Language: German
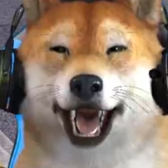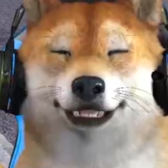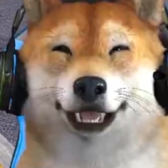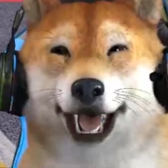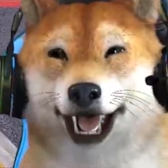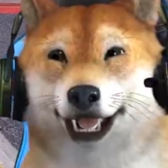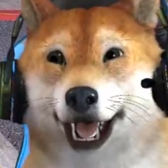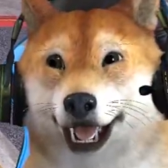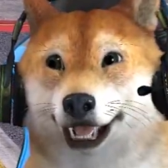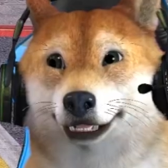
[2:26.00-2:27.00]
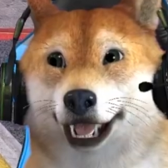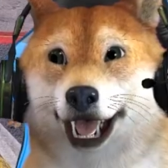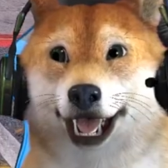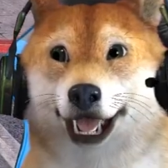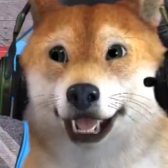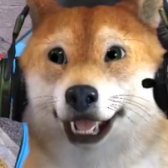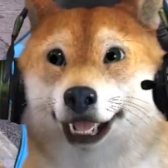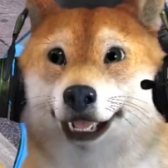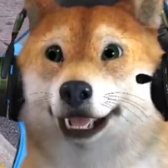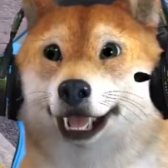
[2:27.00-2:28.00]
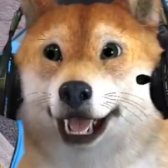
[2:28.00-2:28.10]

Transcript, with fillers: wie, ich weiß nicht wie. So, schauen wir mal,